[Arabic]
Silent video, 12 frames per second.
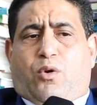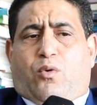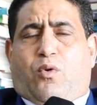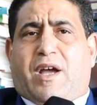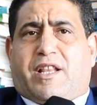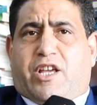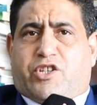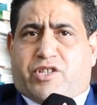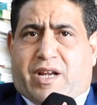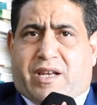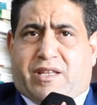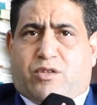وهذا
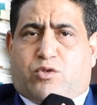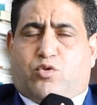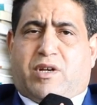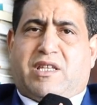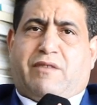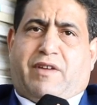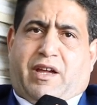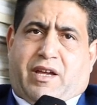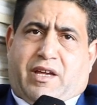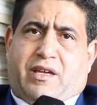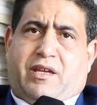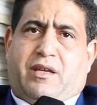الاجراء الذي اتخذ في
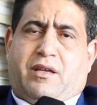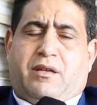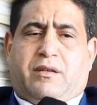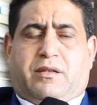حقه